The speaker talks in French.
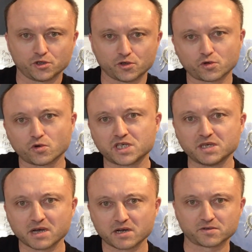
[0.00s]
dans le gros qui
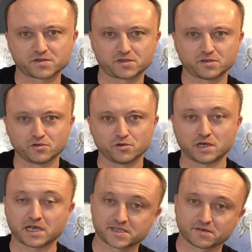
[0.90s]
balance,
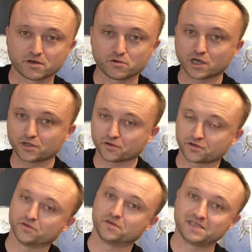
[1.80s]
à savoir le hard
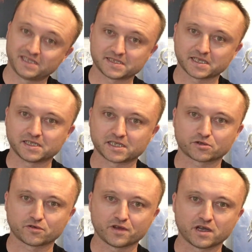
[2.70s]
rock des années
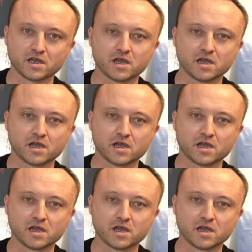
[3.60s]
80,